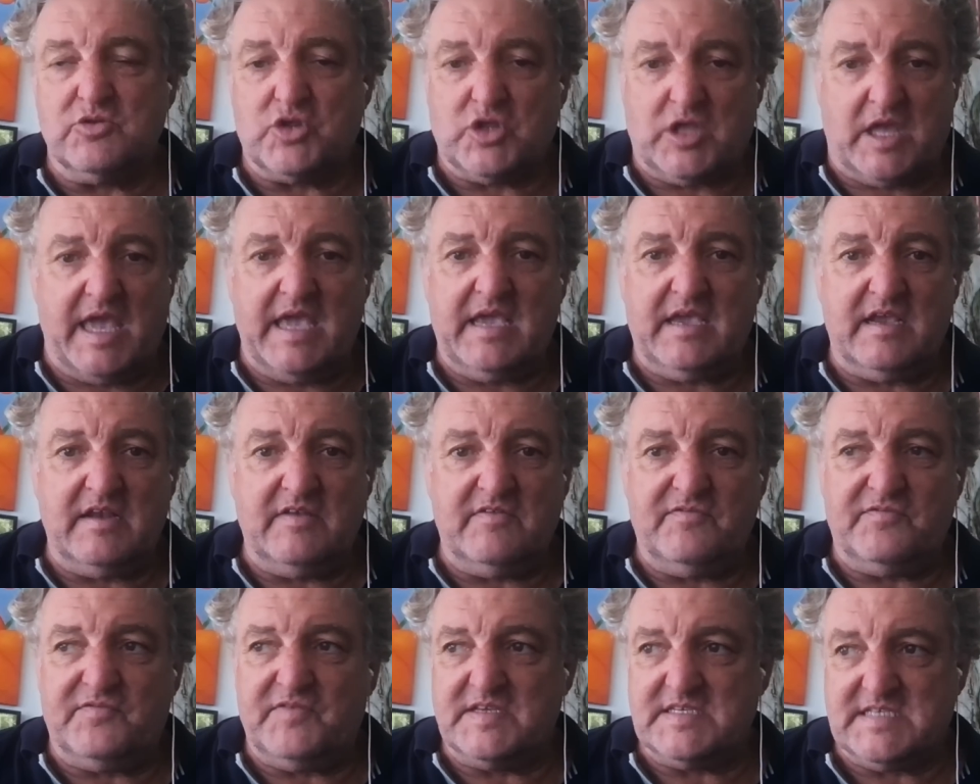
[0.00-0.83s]
und
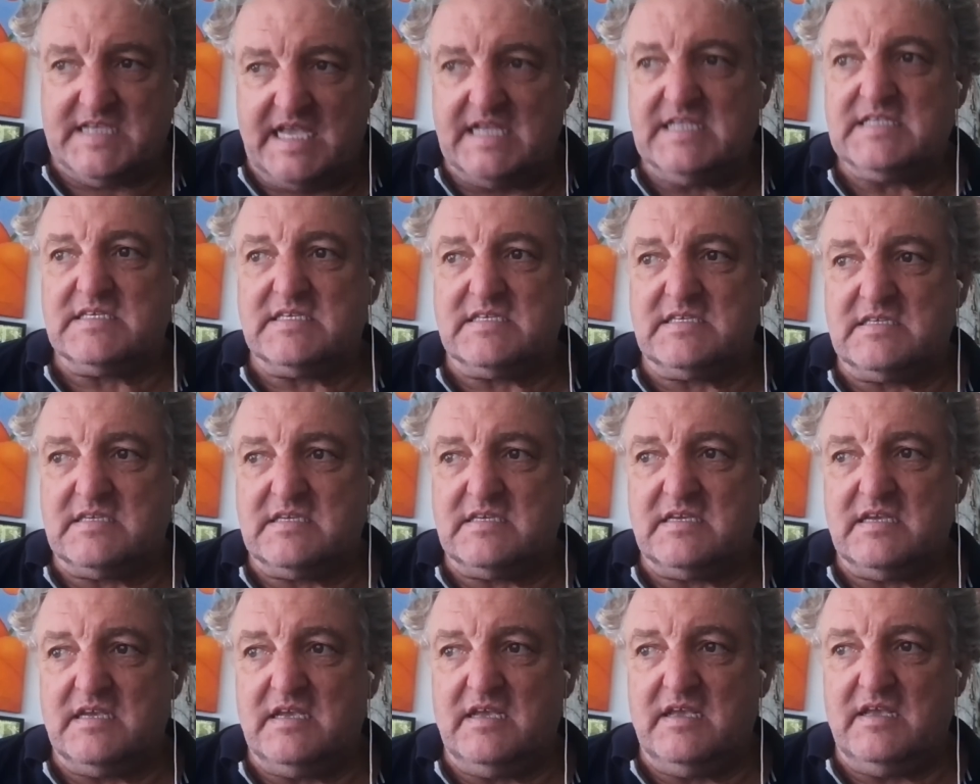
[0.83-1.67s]
Schrecken
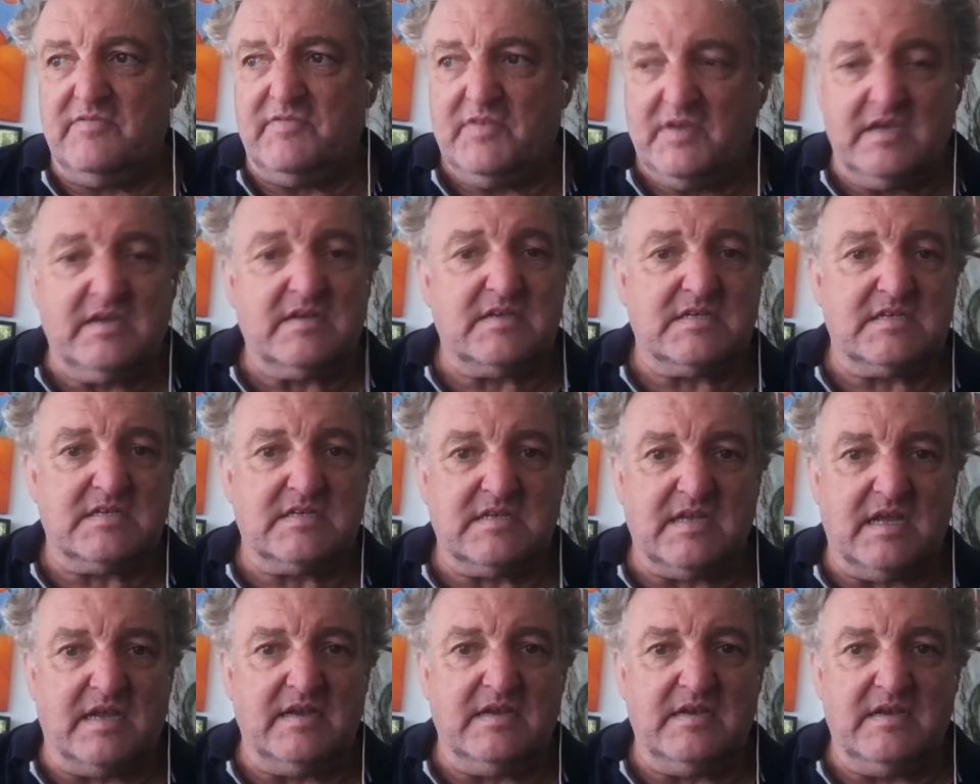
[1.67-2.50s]
versetzt
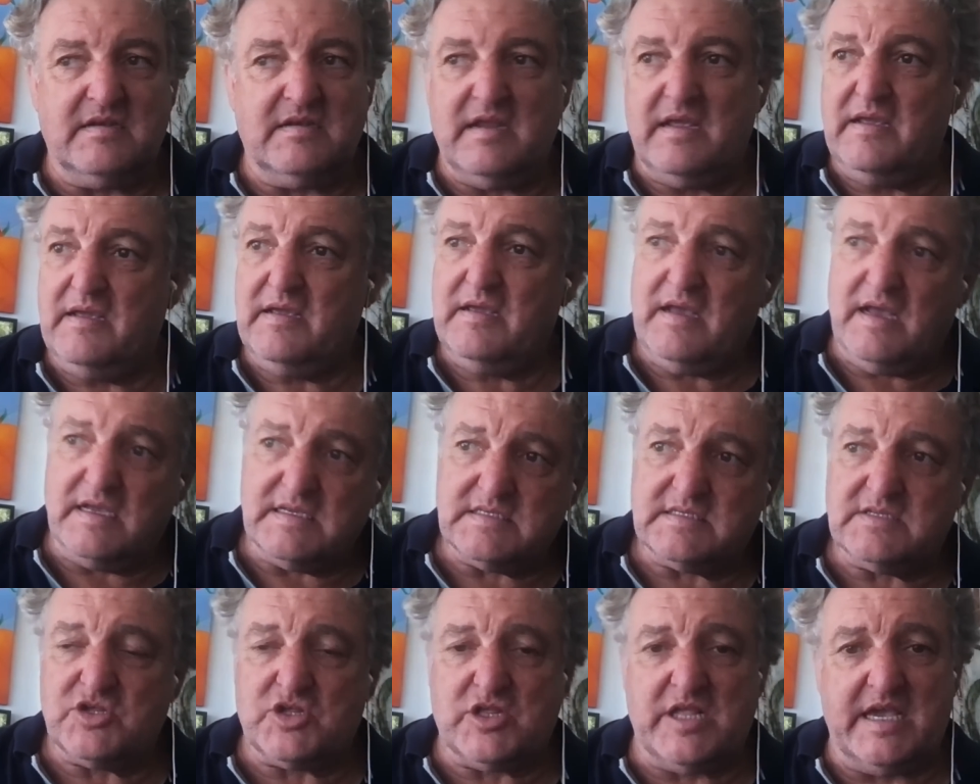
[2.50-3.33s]
wird, dann
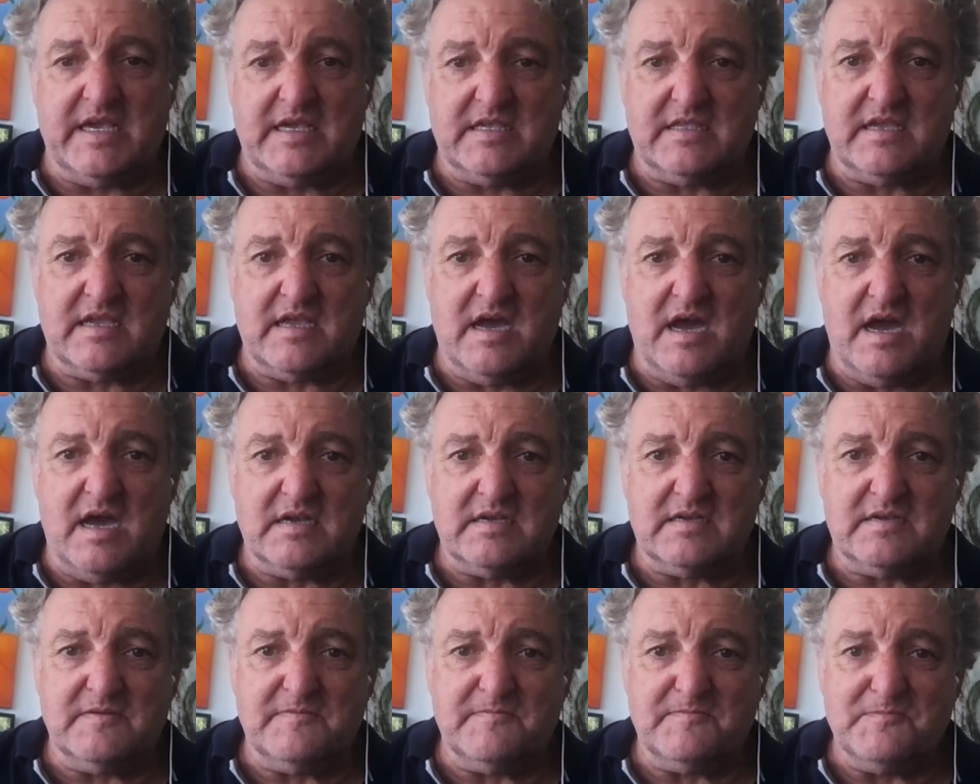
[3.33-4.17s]
hast du schlechte
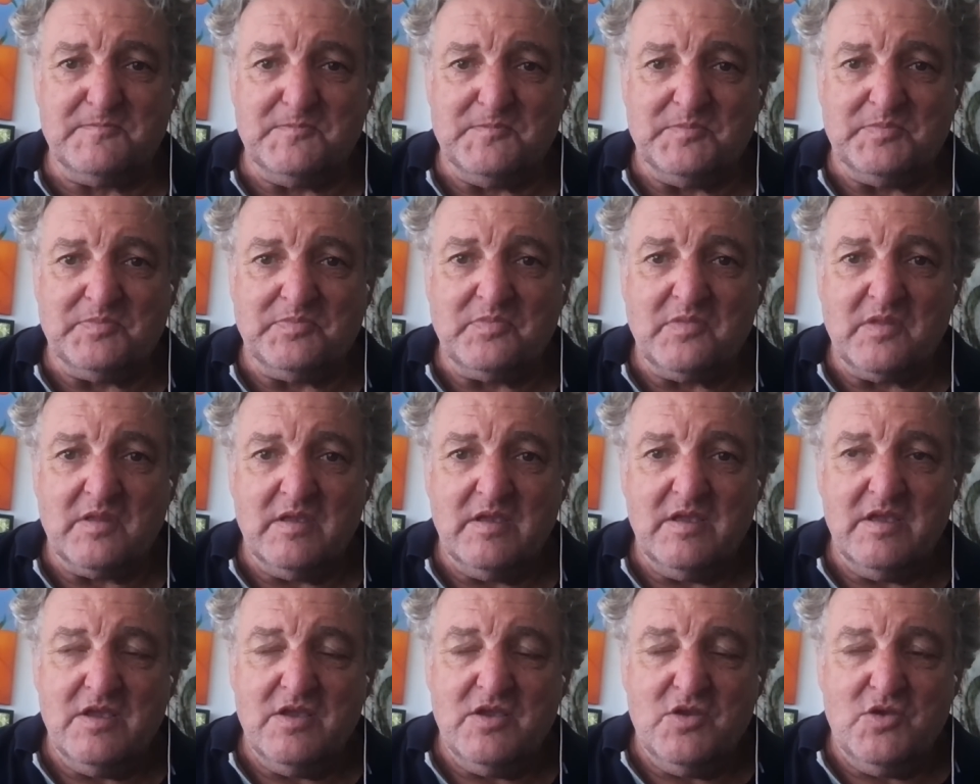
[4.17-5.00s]
Karten.
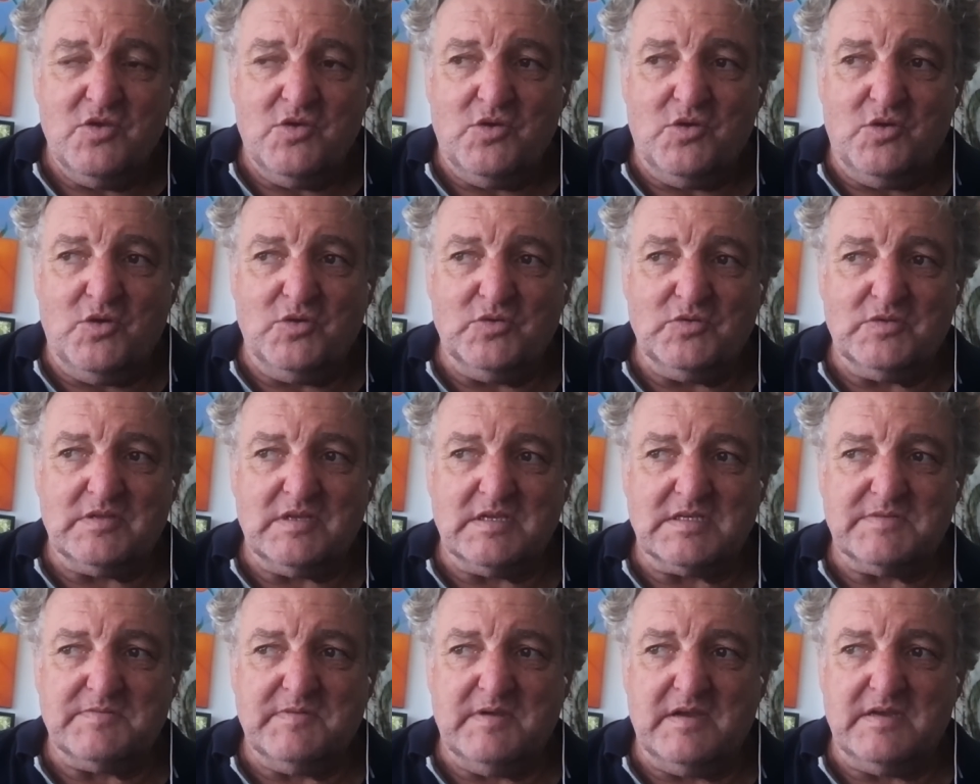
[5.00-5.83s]
Und
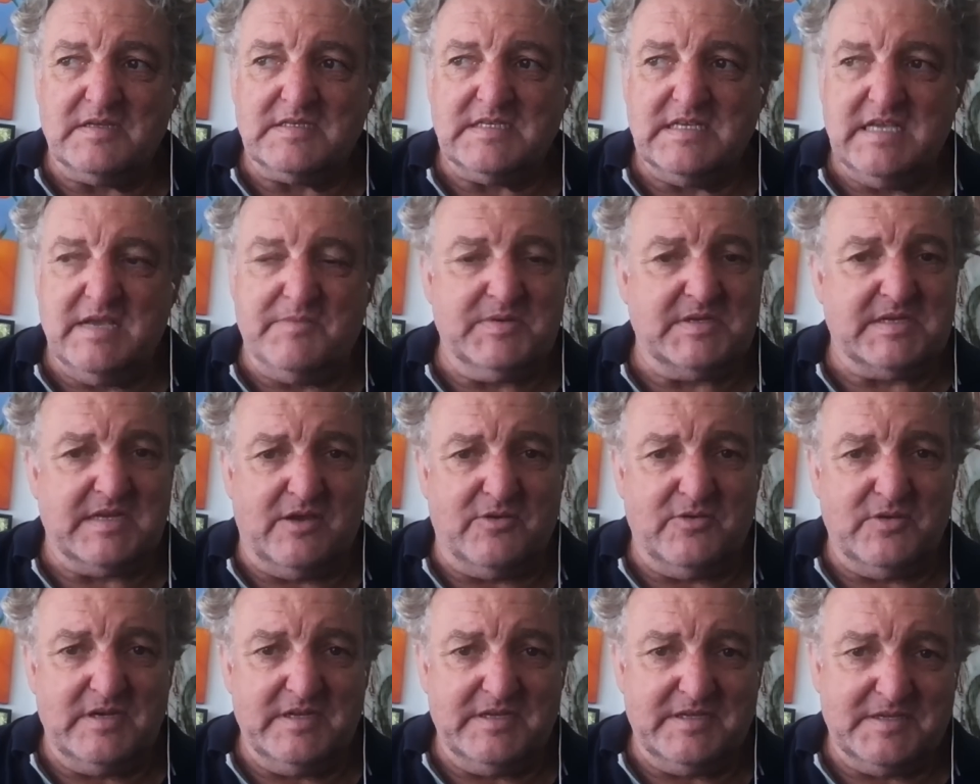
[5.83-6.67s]
das war sehr
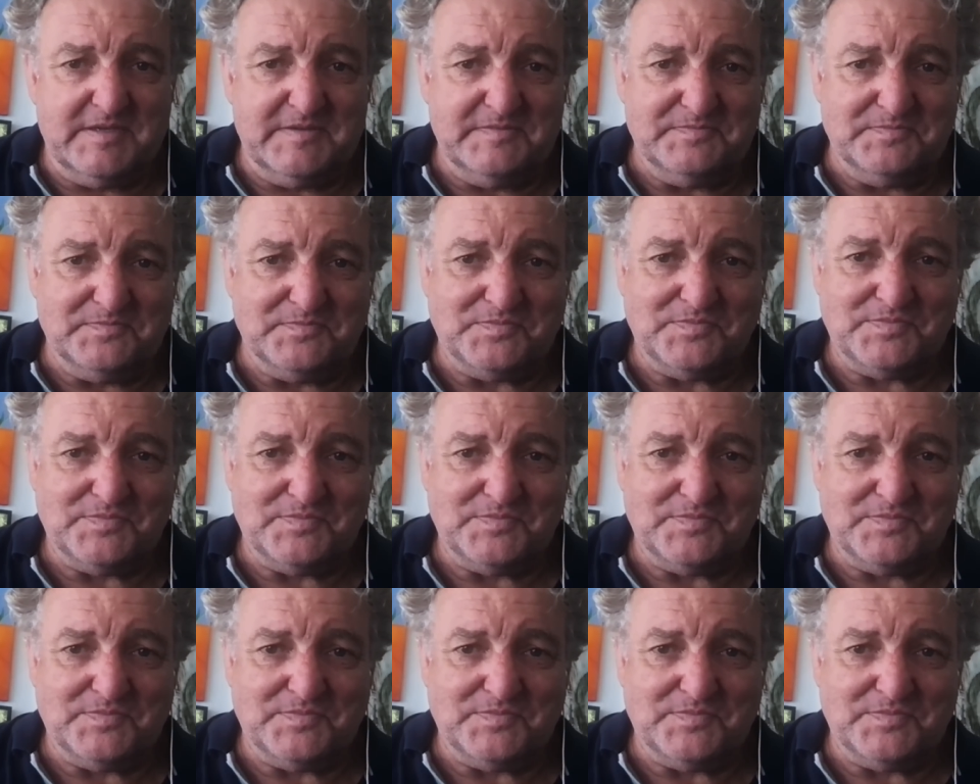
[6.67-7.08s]
bedauerlich.